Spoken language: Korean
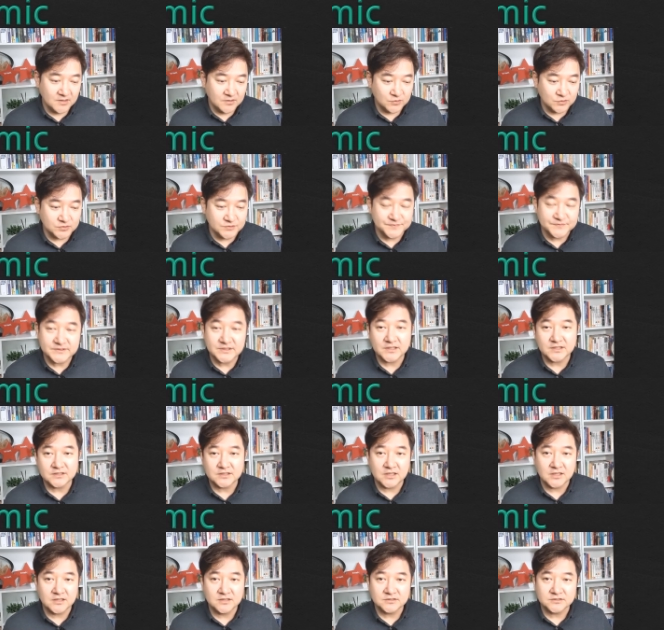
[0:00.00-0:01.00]
또
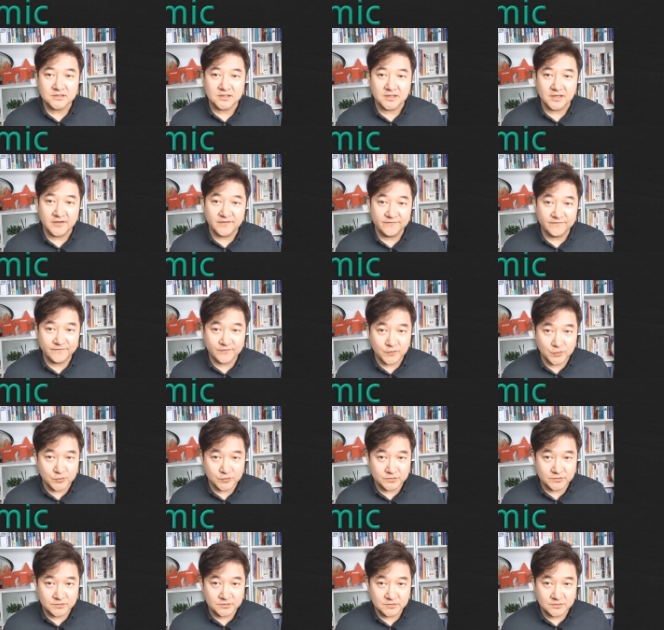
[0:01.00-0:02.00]
흡사하다. 자, a
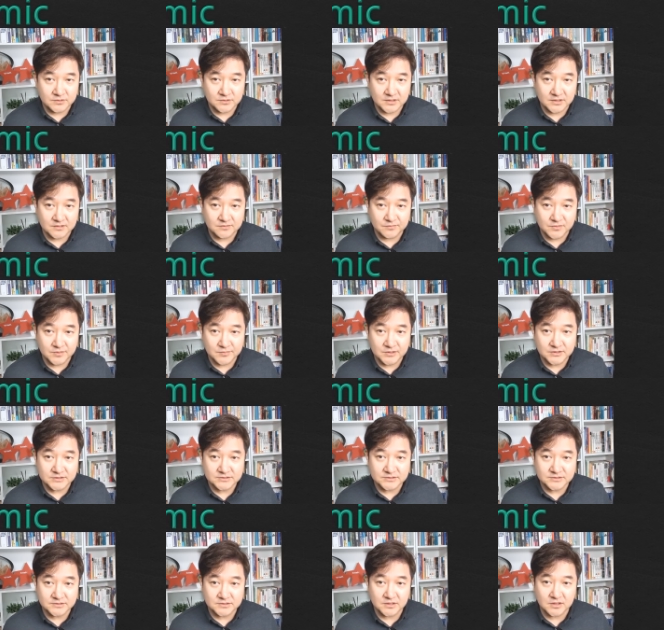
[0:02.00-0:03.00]
phone that
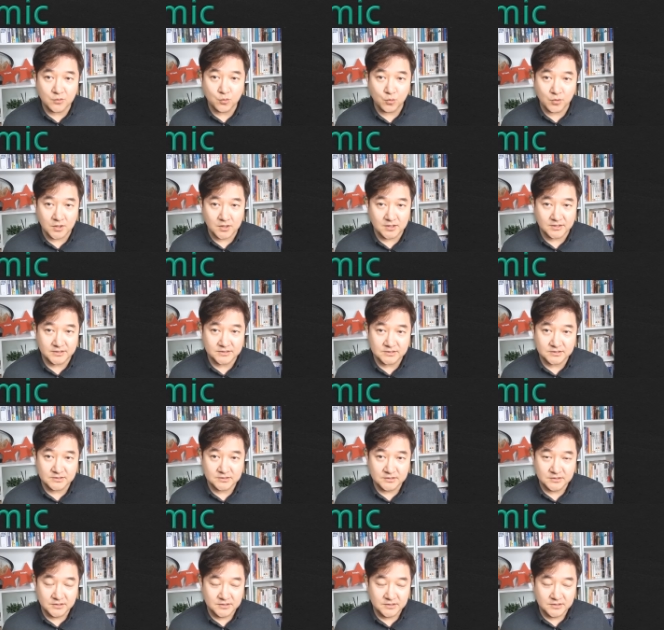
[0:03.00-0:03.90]
mimics a wallet.